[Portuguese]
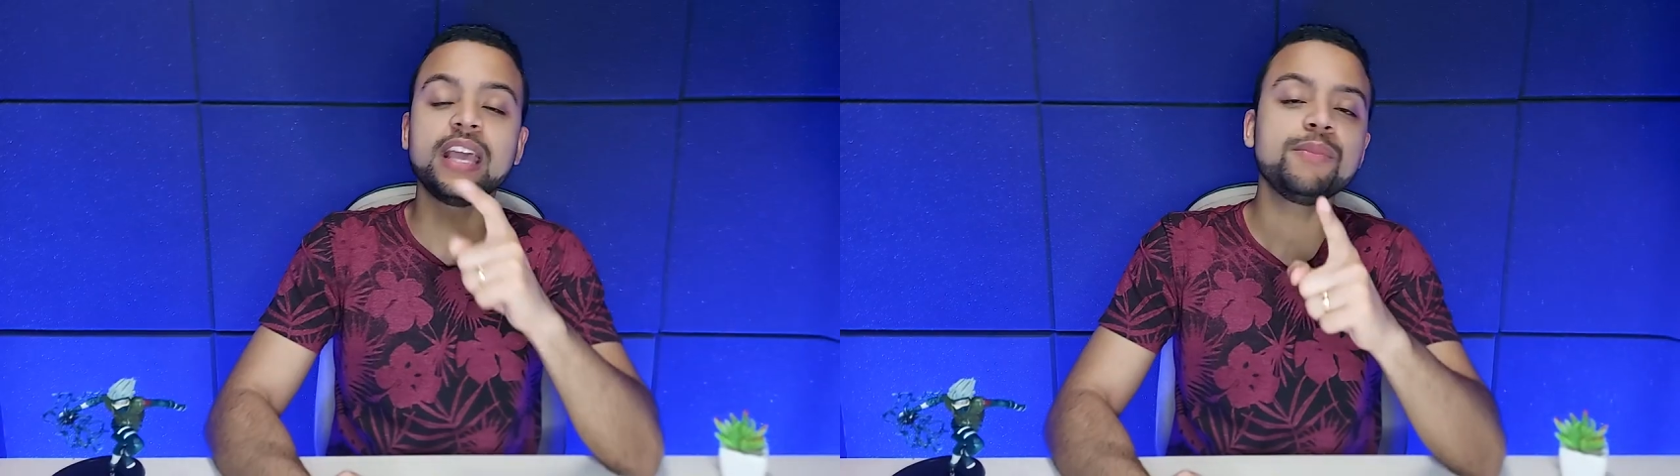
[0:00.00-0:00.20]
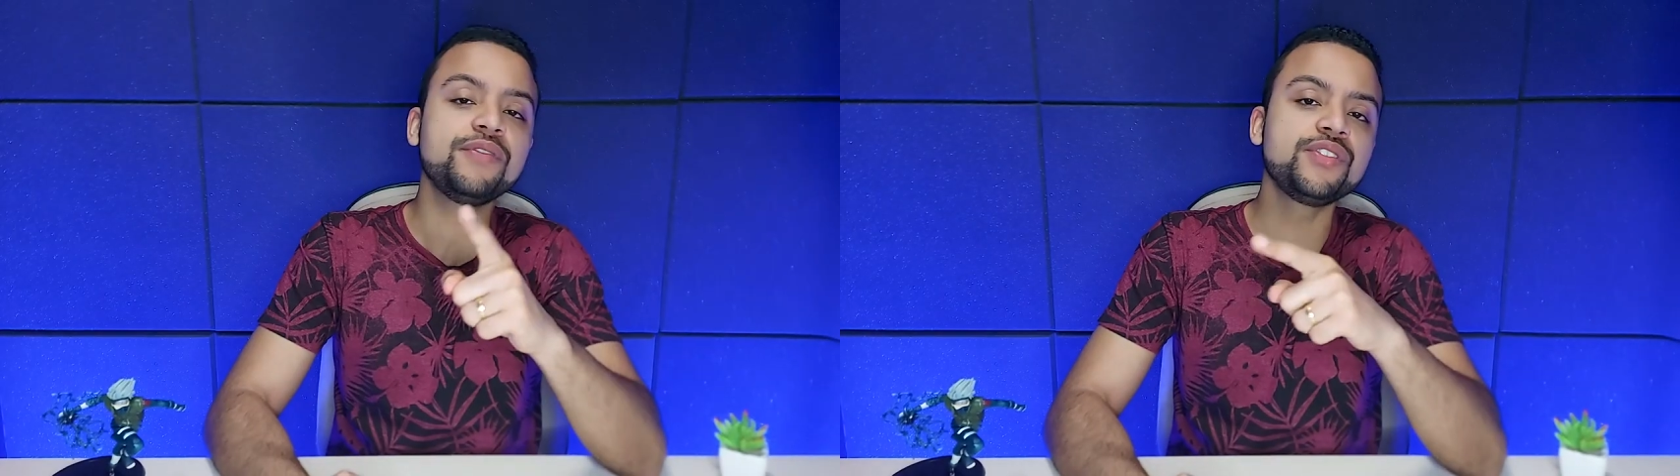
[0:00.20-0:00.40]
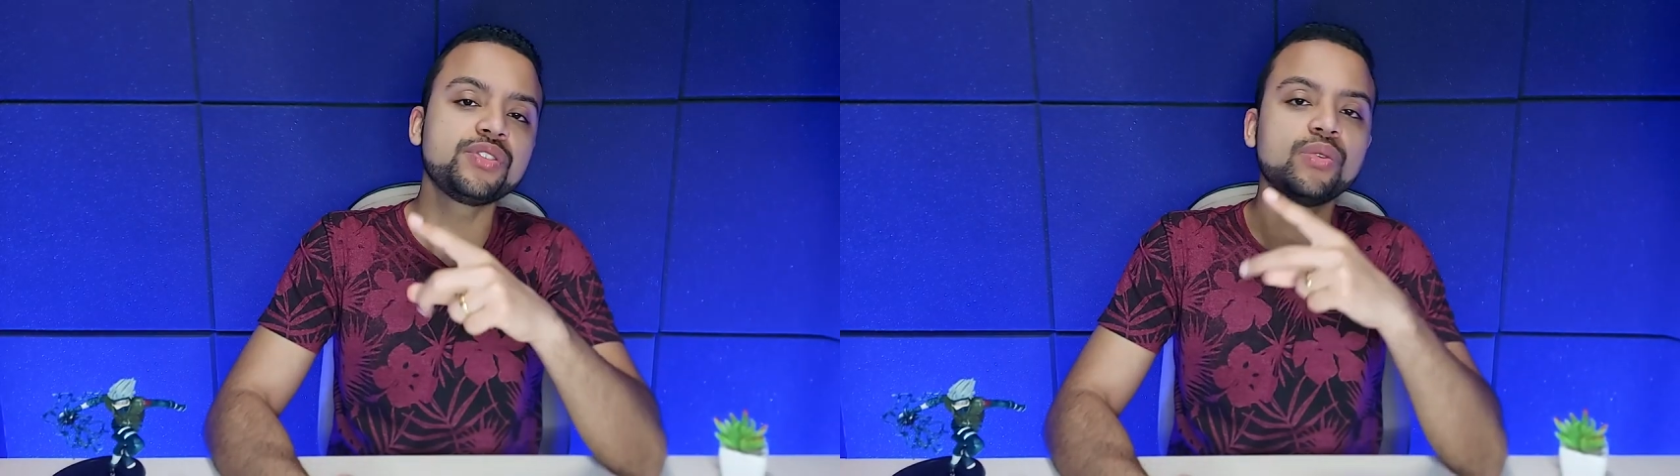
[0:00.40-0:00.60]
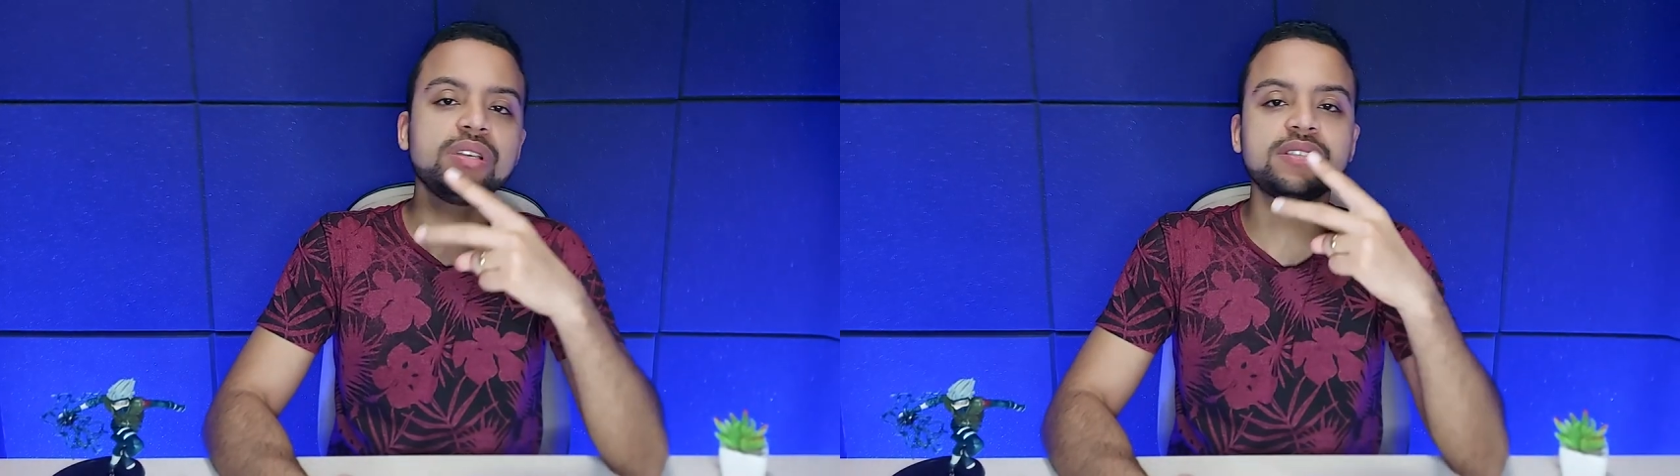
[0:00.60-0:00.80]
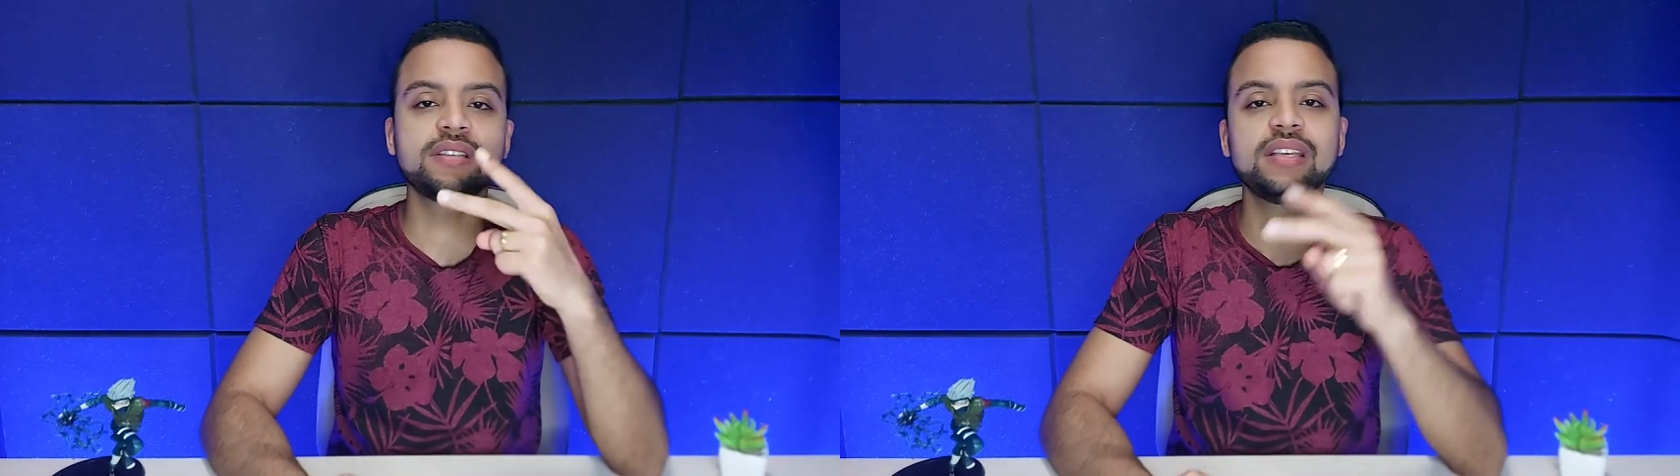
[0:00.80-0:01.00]

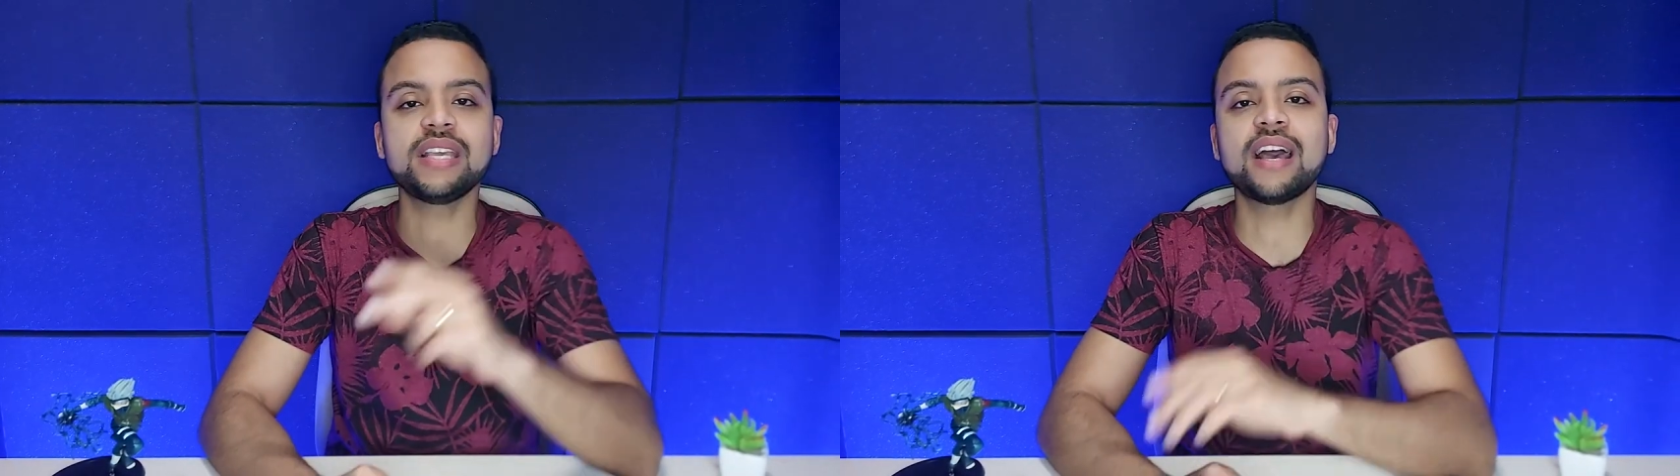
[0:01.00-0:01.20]
M22 e